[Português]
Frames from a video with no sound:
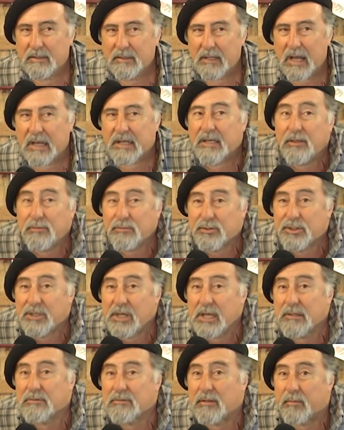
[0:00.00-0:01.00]
aqui no
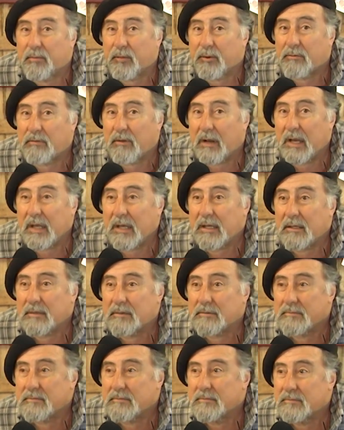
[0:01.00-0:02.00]
centro de Porto Alegre,
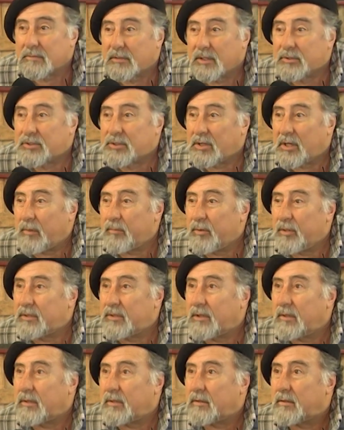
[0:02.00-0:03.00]
que
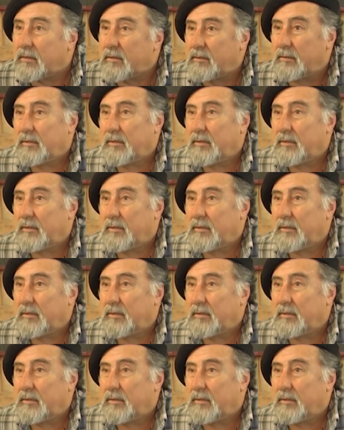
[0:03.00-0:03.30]
antigamente